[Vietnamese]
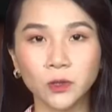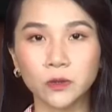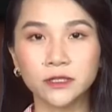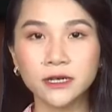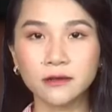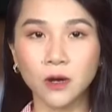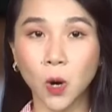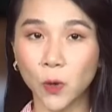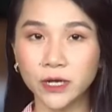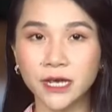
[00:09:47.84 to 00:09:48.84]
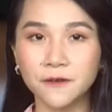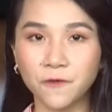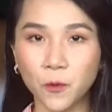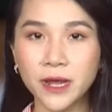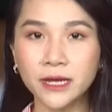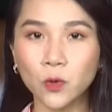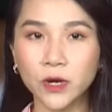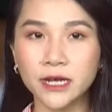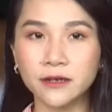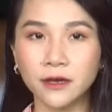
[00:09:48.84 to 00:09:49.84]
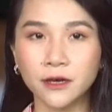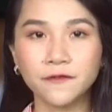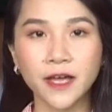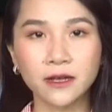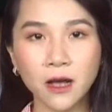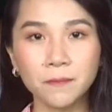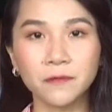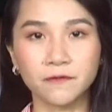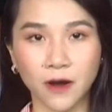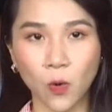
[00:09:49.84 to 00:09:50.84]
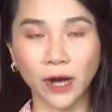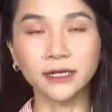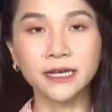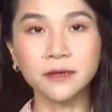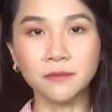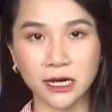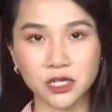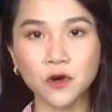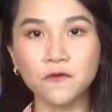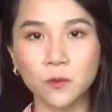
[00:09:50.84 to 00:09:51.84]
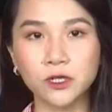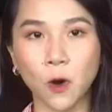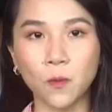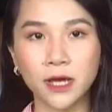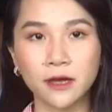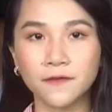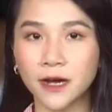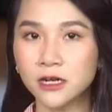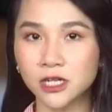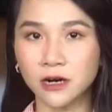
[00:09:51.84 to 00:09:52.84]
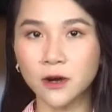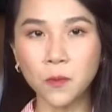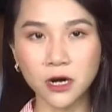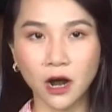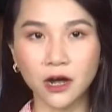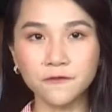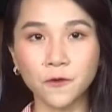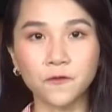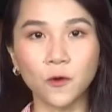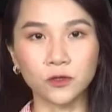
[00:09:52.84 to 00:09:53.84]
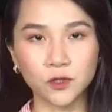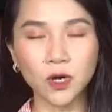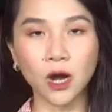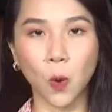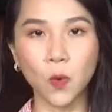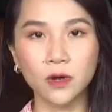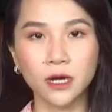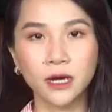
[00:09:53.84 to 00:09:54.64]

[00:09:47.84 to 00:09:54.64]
tổ chức hội nghị phổ biến quy định về cấp và quản lý mã số vùng trồng và cơ sở đóng gói phục vụ xuất khẩu.